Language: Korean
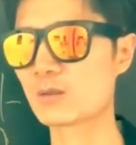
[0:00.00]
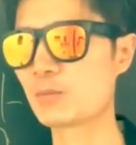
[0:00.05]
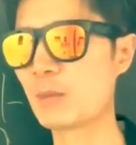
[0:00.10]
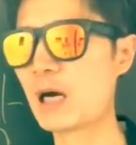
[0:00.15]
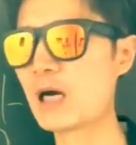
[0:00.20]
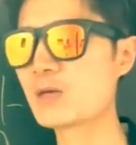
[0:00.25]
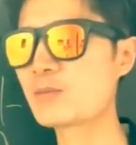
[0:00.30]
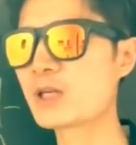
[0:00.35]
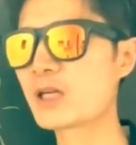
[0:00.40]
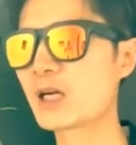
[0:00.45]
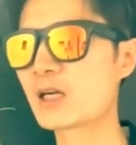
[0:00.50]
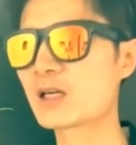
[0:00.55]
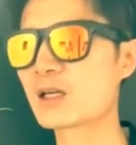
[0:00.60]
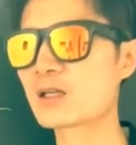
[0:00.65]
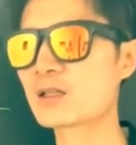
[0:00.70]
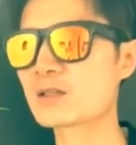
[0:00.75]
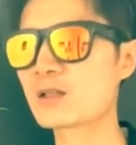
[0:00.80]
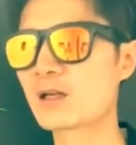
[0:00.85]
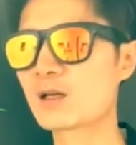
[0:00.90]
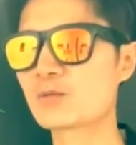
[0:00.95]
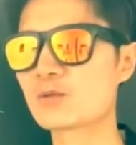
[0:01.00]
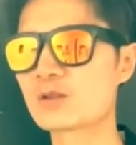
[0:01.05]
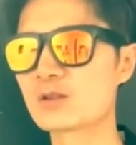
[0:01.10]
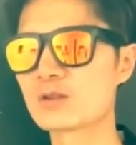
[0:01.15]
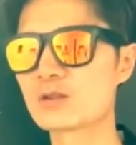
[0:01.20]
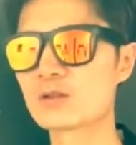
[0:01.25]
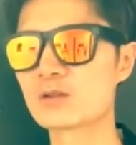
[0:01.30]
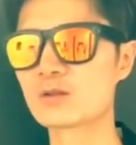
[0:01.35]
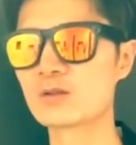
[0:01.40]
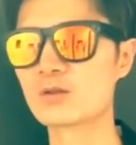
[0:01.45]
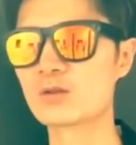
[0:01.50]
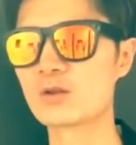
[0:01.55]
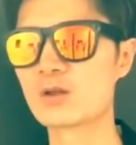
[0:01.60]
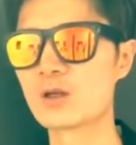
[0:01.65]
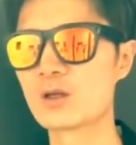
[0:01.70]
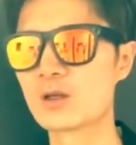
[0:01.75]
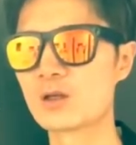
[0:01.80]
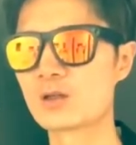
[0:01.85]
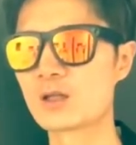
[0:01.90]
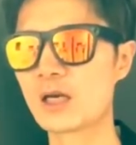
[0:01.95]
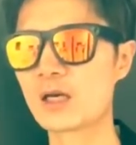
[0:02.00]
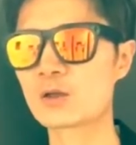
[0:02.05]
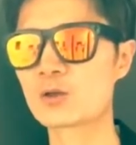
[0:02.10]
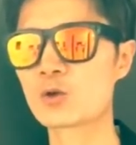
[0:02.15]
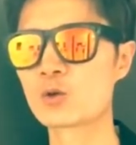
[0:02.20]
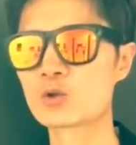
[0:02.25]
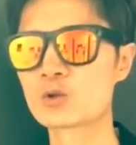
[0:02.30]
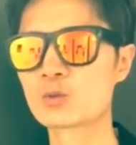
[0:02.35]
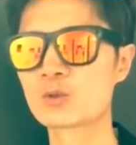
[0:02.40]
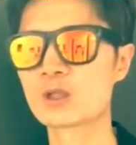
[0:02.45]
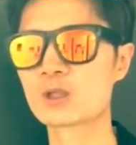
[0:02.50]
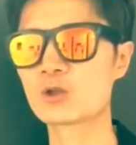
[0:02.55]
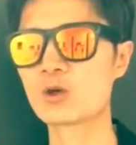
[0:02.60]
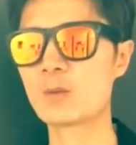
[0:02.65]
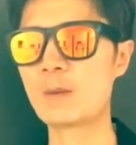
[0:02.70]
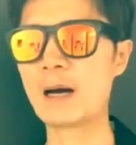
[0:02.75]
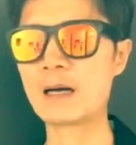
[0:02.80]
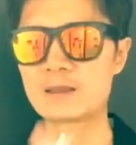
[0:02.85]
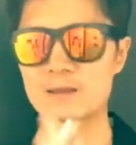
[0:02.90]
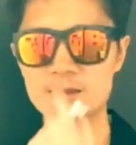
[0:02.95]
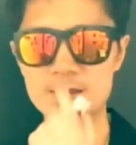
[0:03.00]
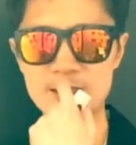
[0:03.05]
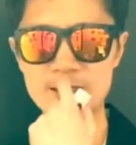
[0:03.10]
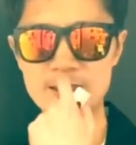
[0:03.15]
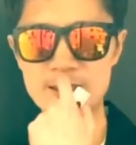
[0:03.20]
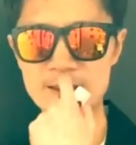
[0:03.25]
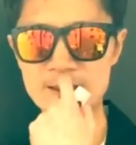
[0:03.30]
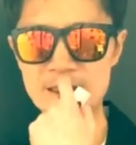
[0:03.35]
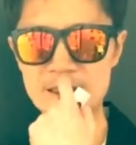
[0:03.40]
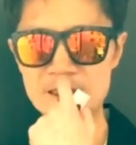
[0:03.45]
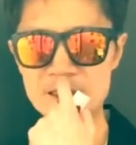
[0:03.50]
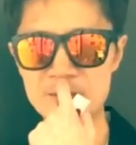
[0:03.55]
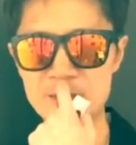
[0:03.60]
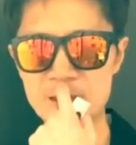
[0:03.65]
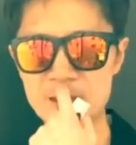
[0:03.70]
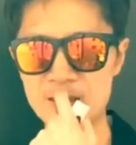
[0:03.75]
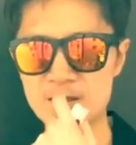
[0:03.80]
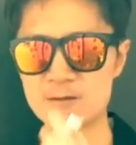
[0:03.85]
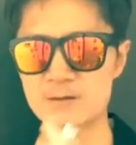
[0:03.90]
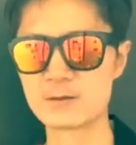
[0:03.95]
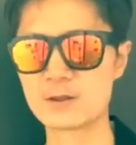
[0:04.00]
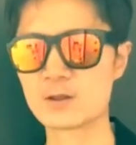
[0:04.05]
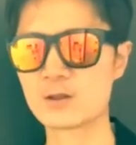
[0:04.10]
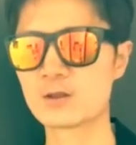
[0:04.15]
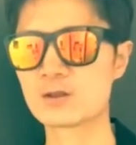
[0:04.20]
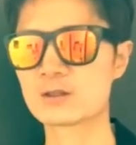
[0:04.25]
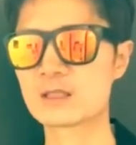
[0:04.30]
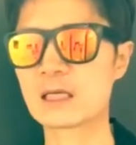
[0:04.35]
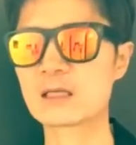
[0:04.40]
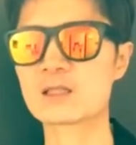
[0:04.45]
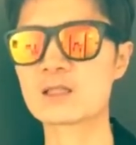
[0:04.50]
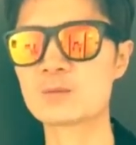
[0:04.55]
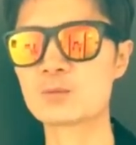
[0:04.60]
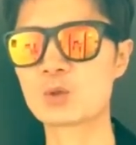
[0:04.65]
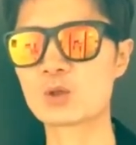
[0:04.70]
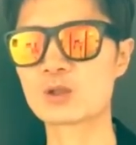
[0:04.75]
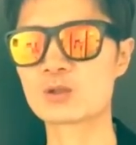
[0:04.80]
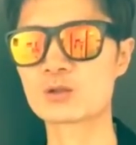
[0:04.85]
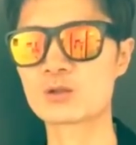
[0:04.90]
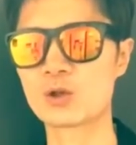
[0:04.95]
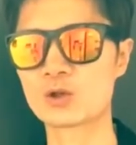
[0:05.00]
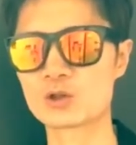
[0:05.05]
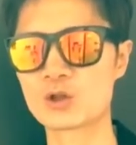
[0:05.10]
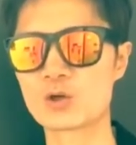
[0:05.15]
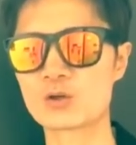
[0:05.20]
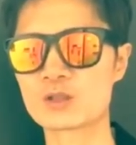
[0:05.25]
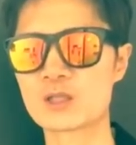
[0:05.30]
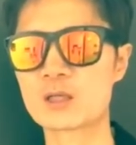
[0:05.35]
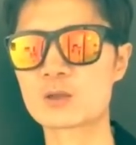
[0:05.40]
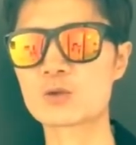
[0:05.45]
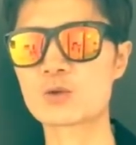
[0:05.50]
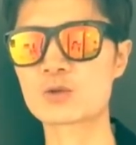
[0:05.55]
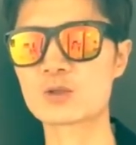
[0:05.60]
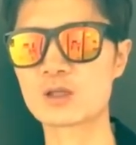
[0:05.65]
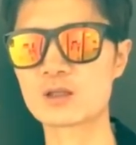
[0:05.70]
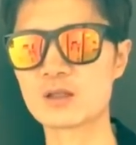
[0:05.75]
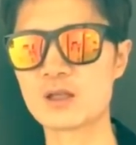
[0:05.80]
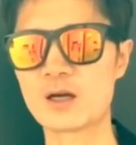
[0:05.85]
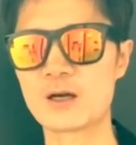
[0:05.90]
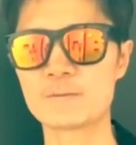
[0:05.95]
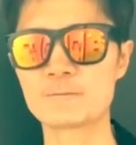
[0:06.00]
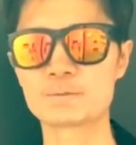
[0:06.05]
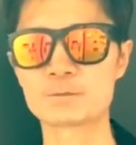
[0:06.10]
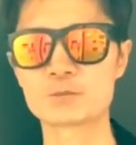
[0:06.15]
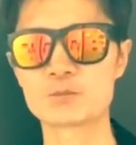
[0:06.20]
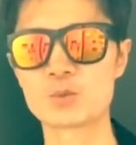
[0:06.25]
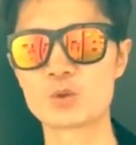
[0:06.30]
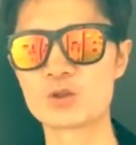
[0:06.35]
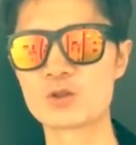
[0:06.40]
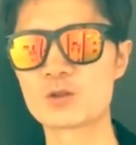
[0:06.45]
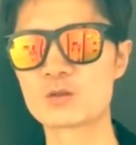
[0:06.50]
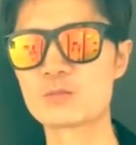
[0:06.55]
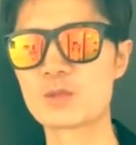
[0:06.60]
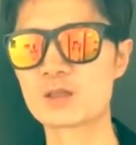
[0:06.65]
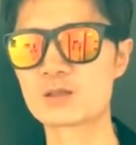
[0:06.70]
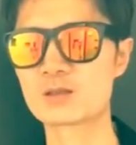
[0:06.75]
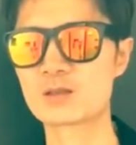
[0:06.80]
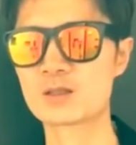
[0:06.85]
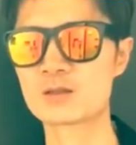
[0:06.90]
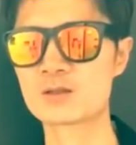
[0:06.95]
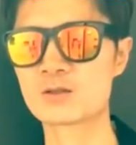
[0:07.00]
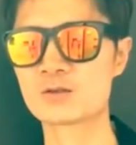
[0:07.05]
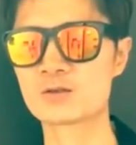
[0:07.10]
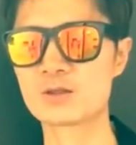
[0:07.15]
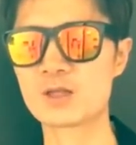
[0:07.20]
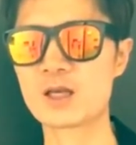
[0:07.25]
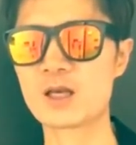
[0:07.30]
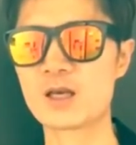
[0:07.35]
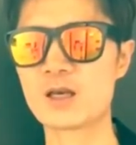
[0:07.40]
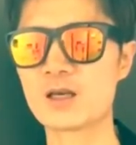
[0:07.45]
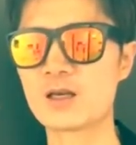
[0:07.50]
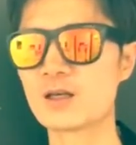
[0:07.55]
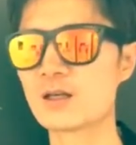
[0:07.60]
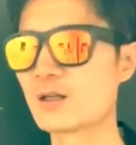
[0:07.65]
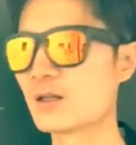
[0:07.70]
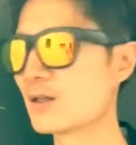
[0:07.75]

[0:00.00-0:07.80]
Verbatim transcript: 마음이 가난한 사람들은 대학 교수보다 더 많은 생각을 하지만 장님보다 더 적은 행동을 한다 뭐 이런 말을 했었는데